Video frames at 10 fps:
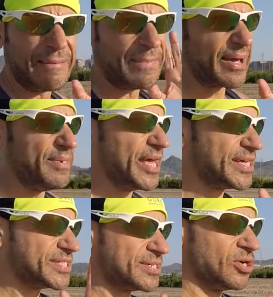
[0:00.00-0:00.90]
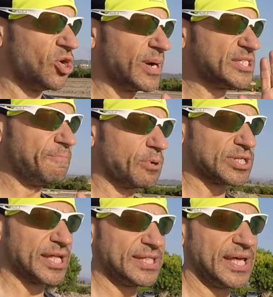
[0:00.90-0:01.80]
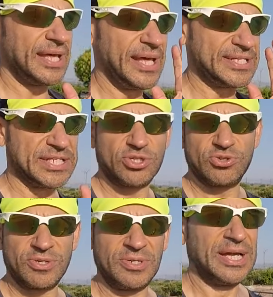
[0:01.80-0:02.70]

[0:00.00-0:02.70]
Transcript: para mí es lo más importante es esto,